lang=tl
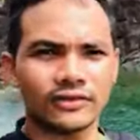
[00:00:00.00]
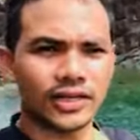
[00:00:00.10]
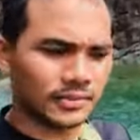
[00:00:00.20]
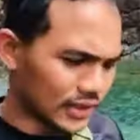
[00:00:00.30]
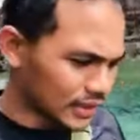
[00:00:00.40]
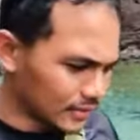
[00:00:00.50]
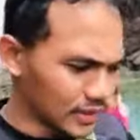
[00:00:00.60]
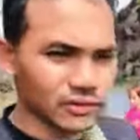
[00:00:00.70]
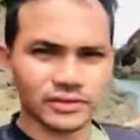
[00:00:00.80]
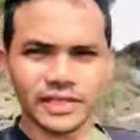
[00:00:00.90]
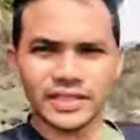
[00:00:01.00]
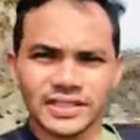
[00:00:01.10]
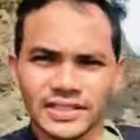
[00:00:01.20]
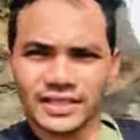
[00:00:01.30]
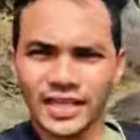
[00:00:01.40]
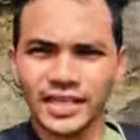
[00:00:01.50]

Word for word: nami diri sa may Cortes sa